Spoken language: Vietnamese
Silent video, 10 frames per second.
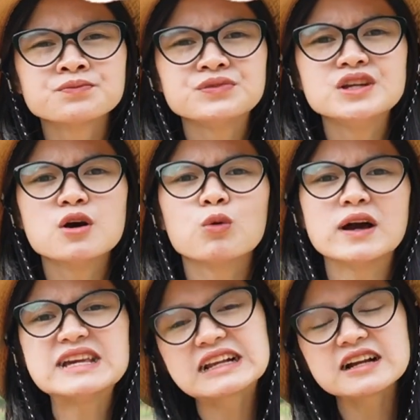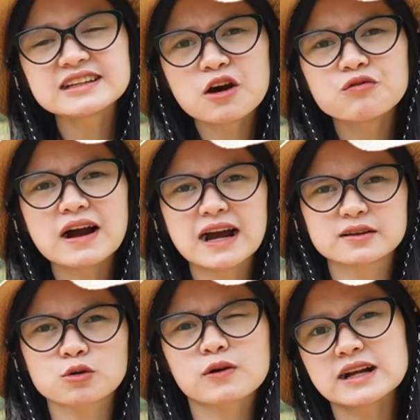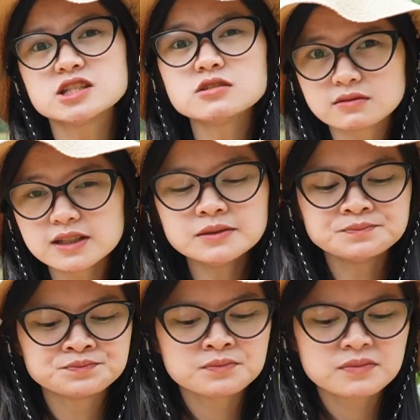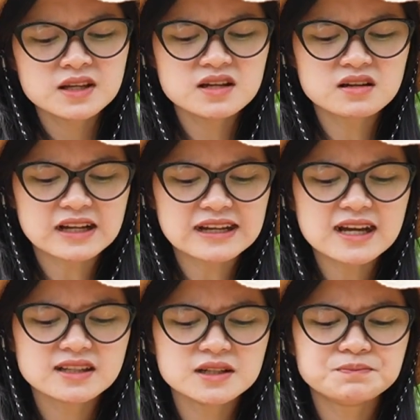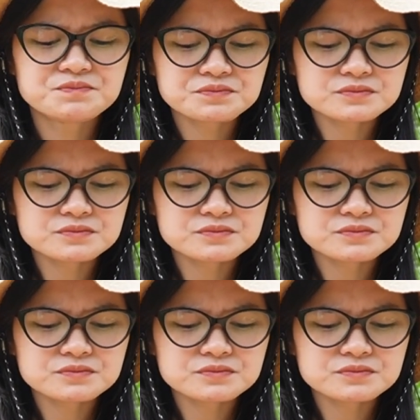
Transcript: nhiều loại nhân khác nhau và có cả trứng ấy Thì cái này thì